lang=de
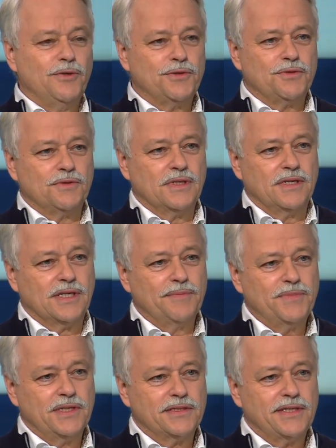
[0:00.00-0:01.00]
Lösungen
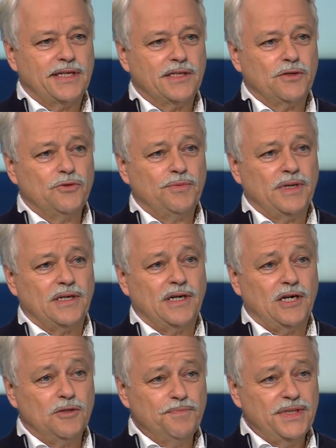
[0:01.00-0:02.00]
gibt es leider
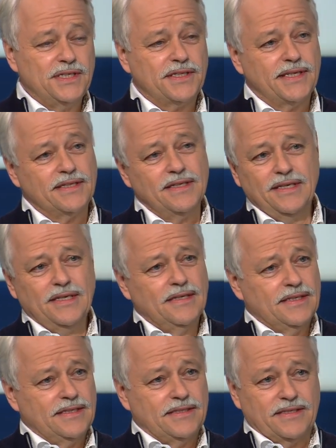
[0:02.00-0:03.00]
überhaupt nicht, denn
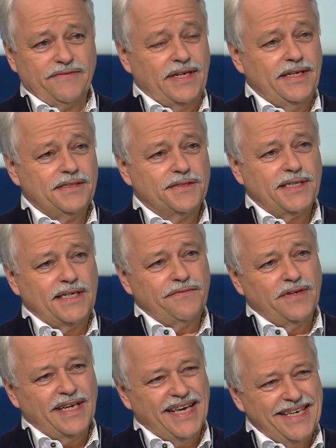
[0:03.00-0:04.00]
die Wahrheit ist
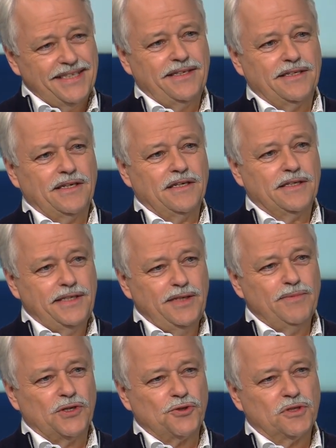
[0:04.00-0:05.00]
einfach echter
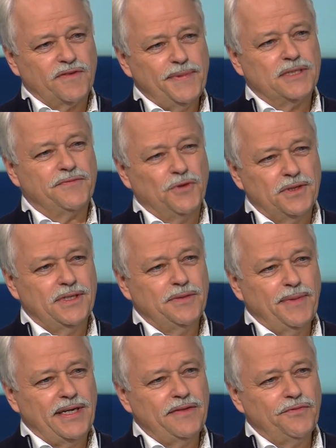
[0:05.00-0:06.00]
Klimaschutz. Wenn man es wirklich
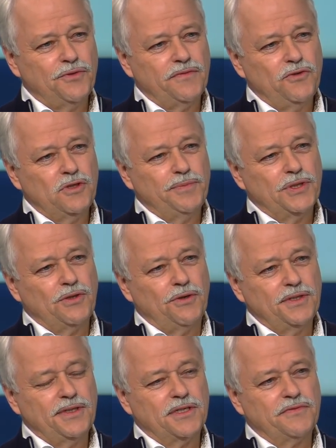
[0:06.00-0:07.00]
wirklich machen würde, würde
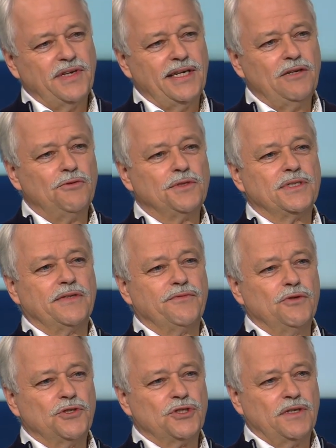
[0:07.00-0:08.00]
bedeuten, dass wir alle unsere
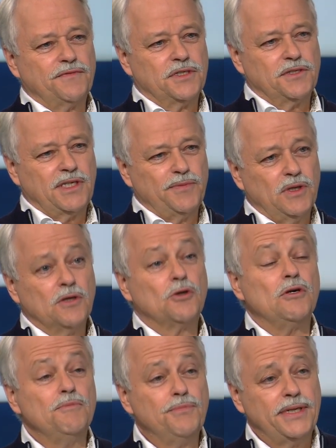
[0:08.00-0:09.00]
Wirtschaftssysteme
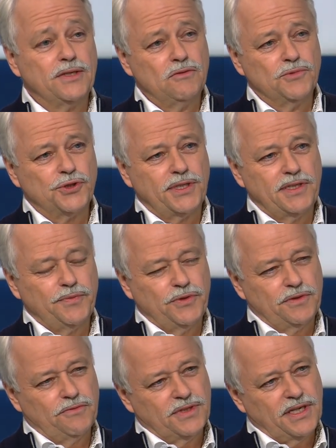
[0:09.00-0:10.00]
komplett umstellen
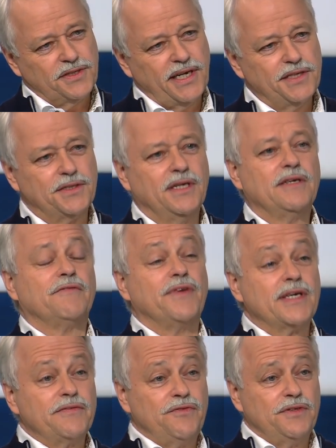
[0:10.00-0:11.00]
müssen. Und das heißt,
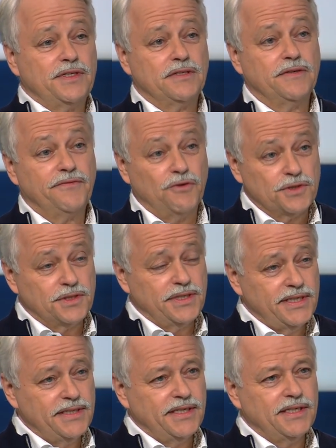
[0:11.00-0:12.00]
weg von den
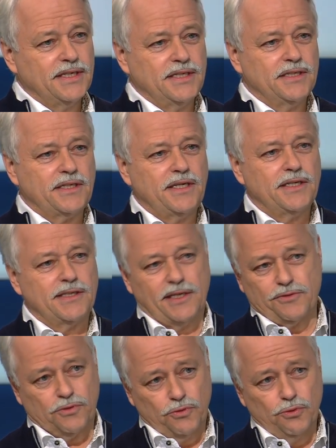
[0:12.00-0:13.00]
fossilen Energieträgern,
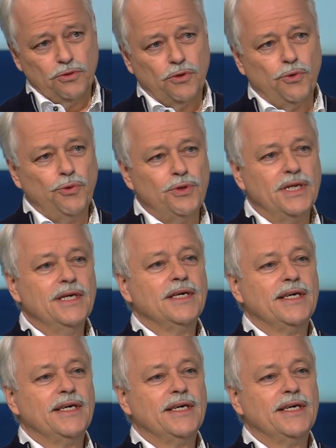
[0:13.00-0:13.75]
also Kohle, Öl,